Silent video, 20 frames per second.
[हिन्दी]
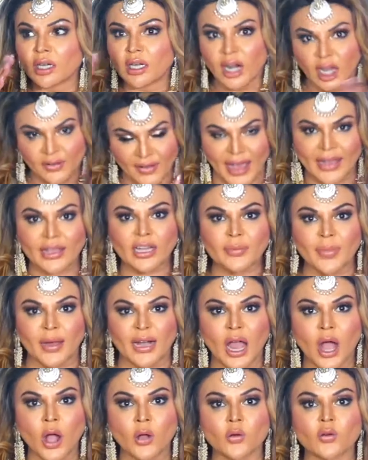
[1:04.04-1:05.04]
लव एंगल
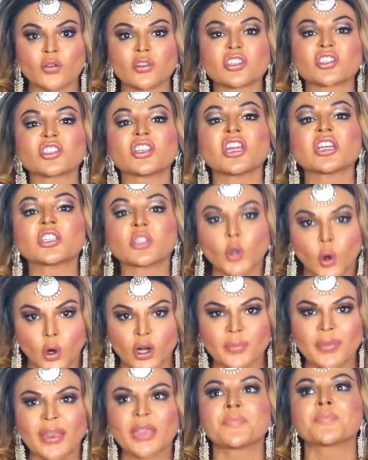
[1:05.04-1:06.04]
बनाऊँ शी
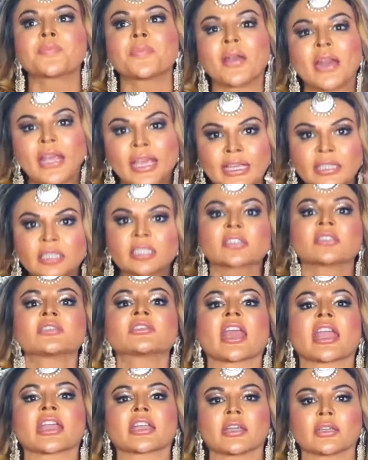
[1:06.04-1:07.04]
टोल्ड मी प्लीज़
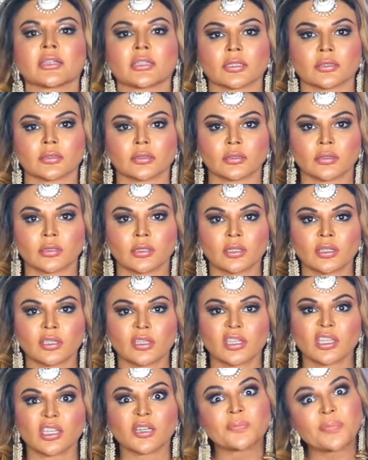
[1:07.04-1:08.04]
टेक इट
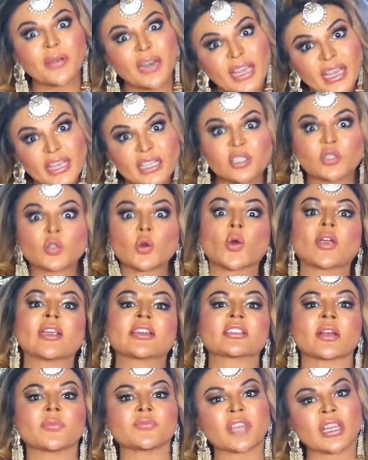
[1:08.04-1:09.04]
प्लीज़ डू
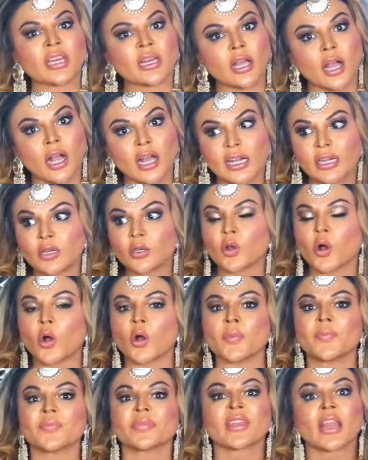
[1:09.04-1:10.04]
इट समथिंग अगर
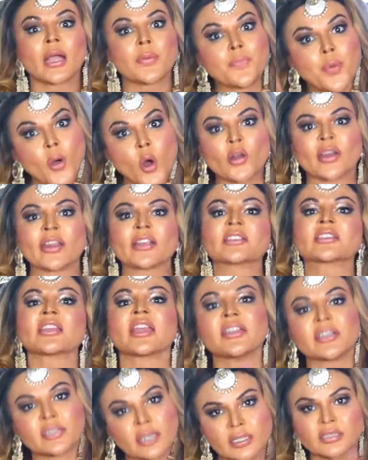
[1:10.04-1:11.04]
इनको बोरिंग से
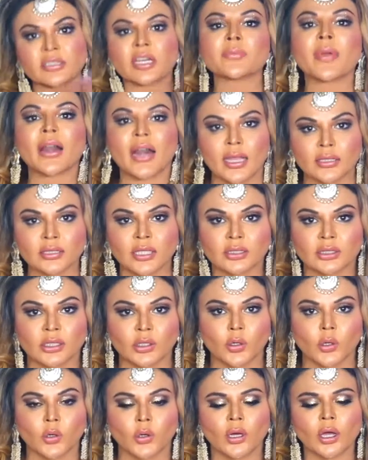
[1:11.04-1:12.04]
इंटरेस्टिंग बना सकती
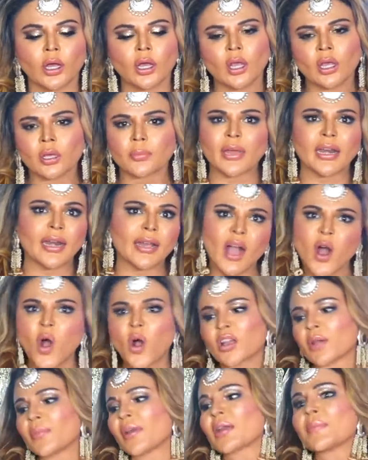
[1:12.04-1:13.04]
हो मैंने कहा
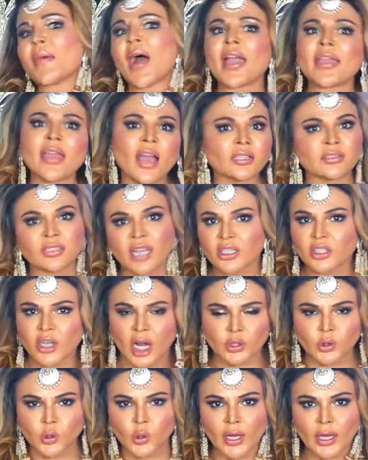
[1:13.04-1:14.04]
ओके मेरे बाएं हाथ का
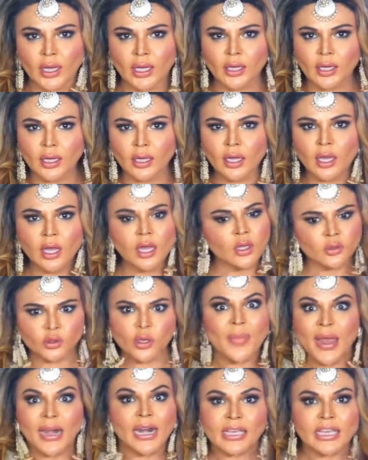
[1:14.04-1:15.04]
जादू है
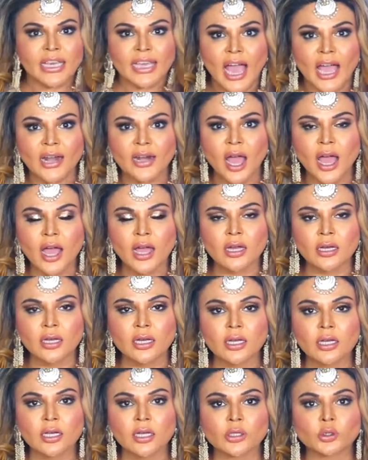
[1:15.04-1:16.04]
तो मैंने किया ना
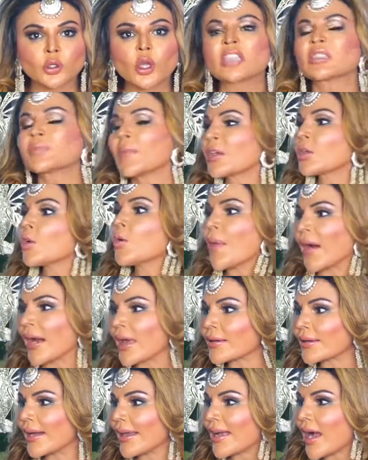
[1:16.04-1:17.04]
तो इसमें क्यों
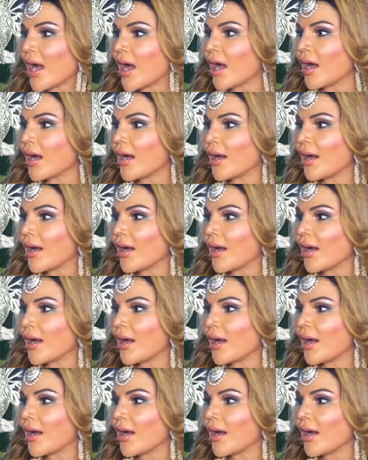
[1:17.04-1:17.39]
भड़कने का